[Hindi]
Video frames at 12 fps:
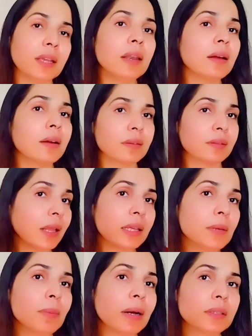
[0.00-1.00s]
अगर सेल
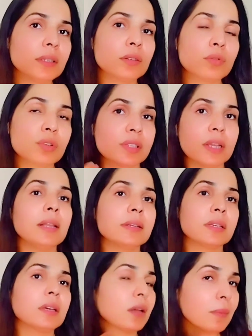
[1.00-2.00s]
की बात की जाए तो सेल
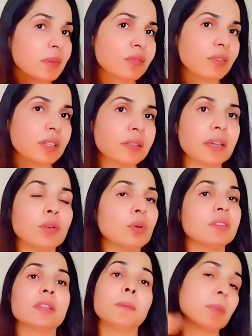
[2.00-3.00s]
इसकी कम इस वजह से है क्योंकि
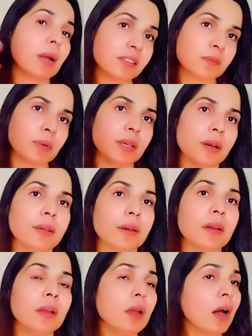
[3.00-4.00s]
इसकी प्राइस बड़ी हाई है
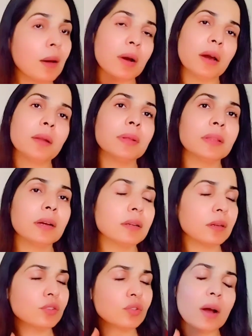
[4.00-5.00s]
अब हर बंदा
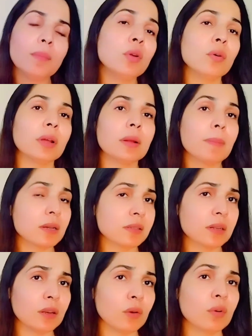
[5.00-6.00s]
जो हम लोग हैं ना
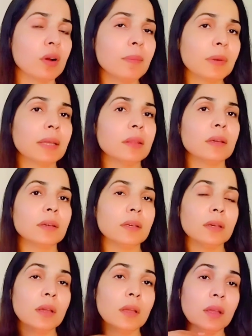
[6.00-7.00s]
पाकिस्तानी लोग हम कहते हैं
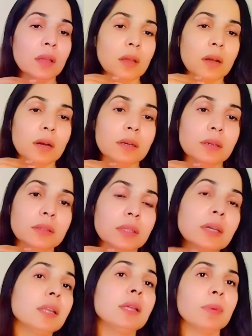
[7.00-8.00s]
कि
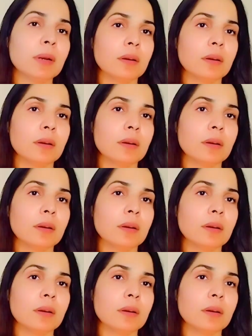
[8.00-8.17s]
तकरीबन